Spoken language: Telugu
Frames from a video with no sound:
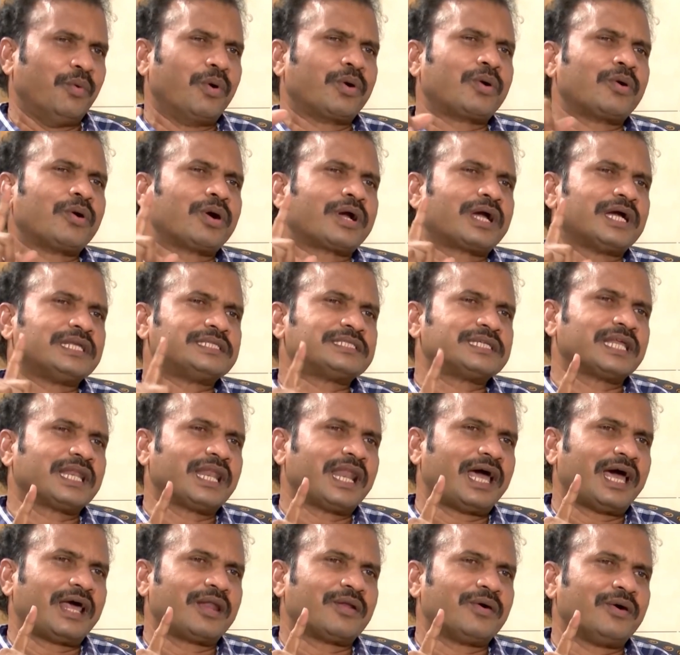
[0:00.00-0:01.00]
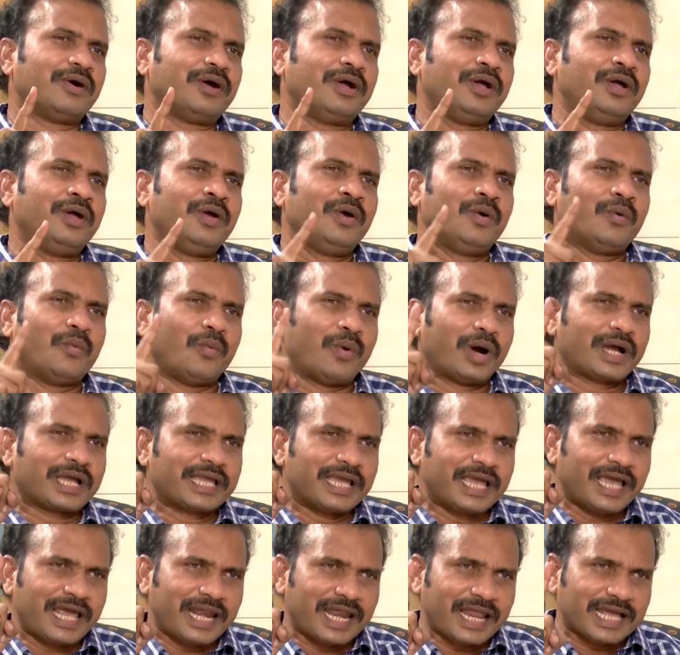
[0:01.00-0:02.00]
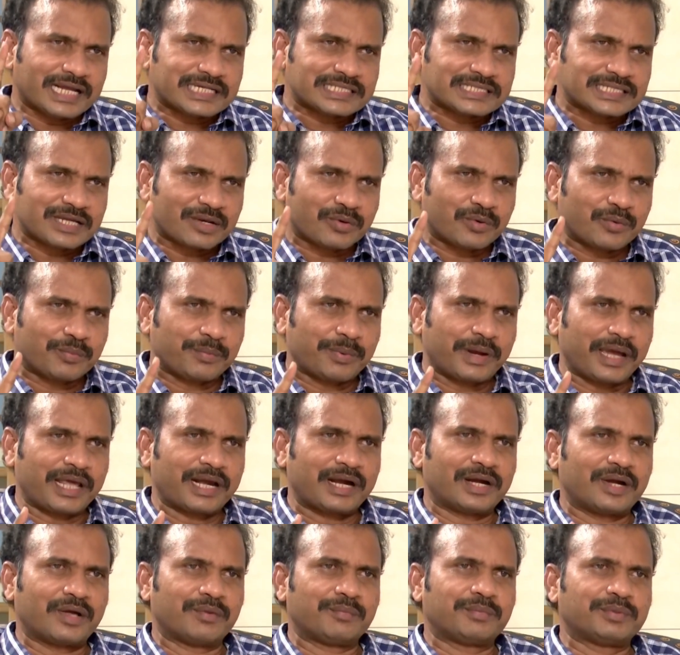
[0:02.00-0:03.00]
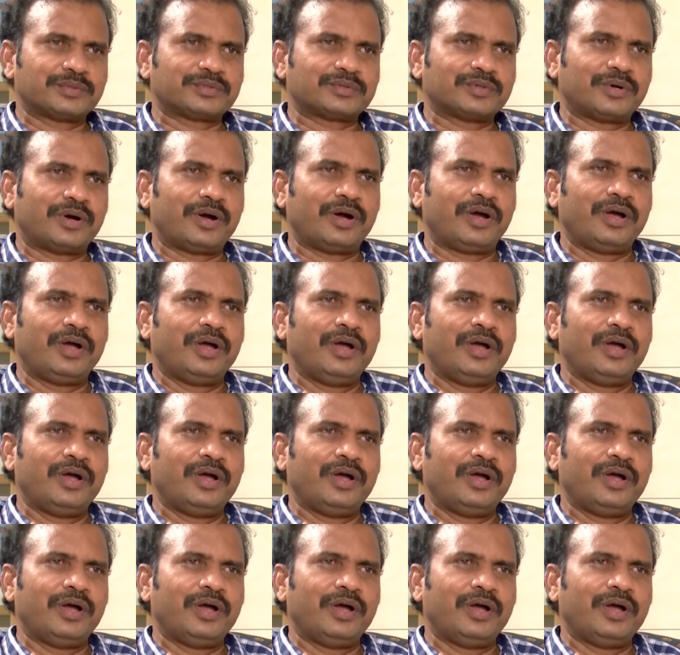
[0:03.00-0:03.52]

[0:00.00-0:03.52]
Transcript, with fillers: ఒక్కొక్క జిల్లాలో ఒకే లక్ష రూపాయల డబ్బుతో